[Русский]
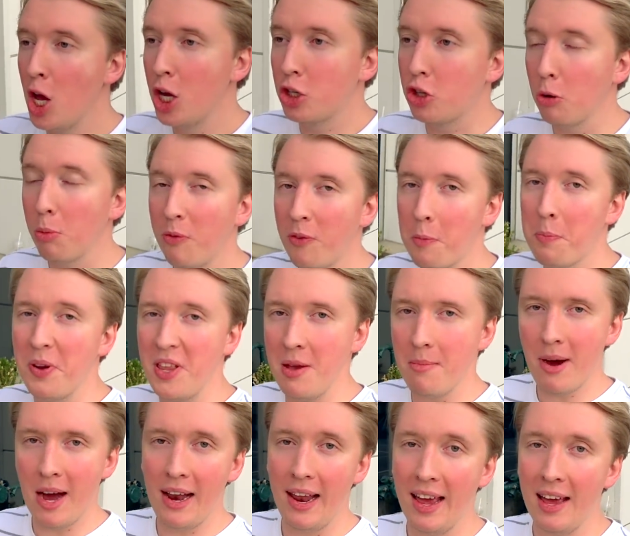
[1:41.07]
Чтобы вы
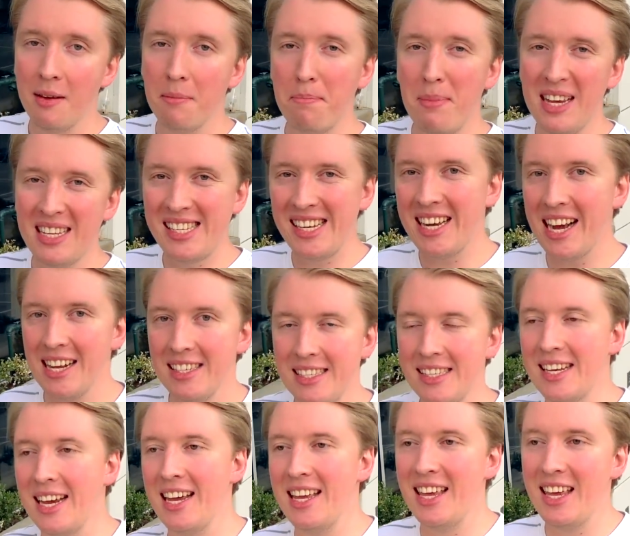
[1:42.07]
понимали,
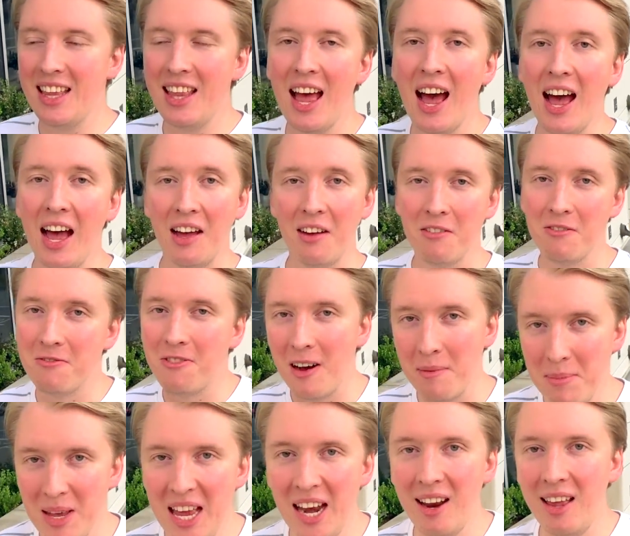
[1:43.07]
мексиканская еда в
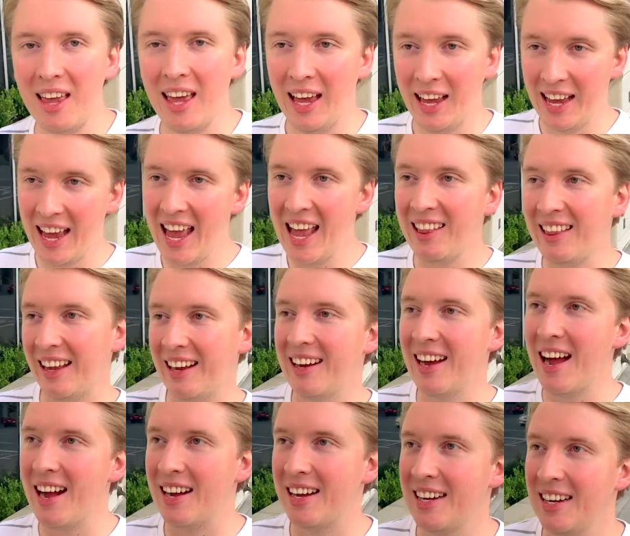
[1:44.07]
Америке – это
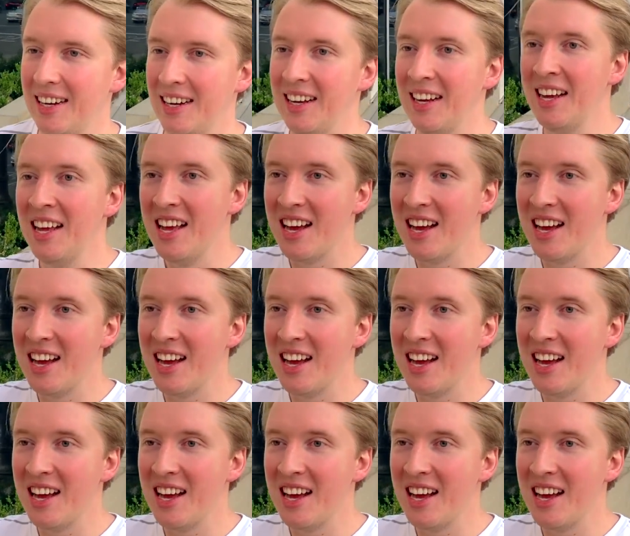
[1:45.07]
как э,